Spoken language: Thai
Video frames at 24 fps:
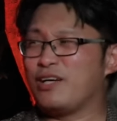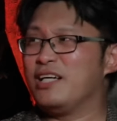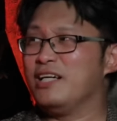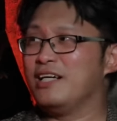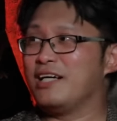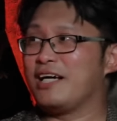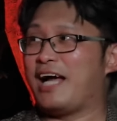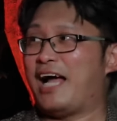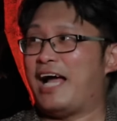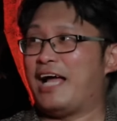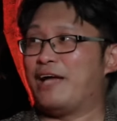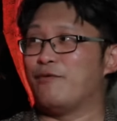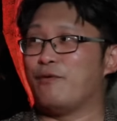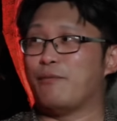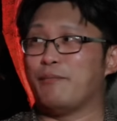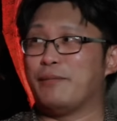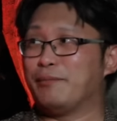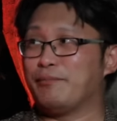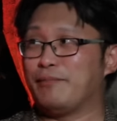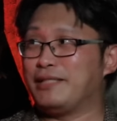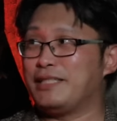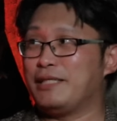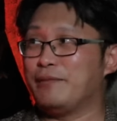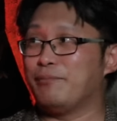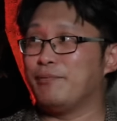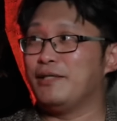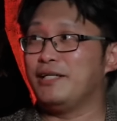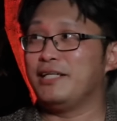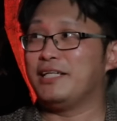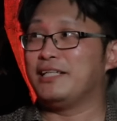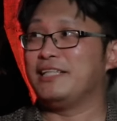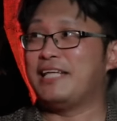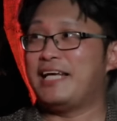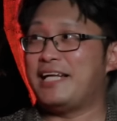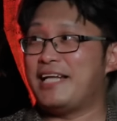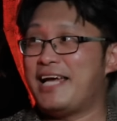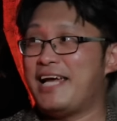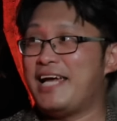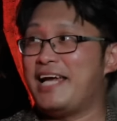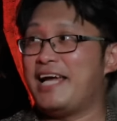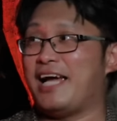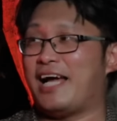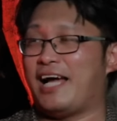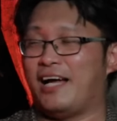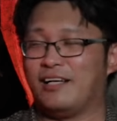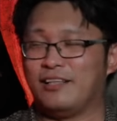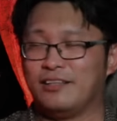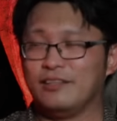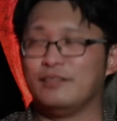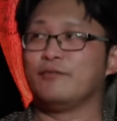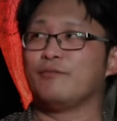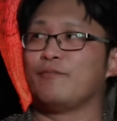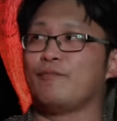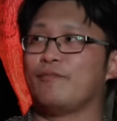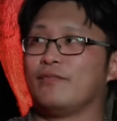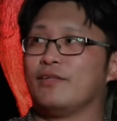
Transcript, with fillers: คือใครว่าไม่ไม่ใช่เพื่อนแน่ๆครับ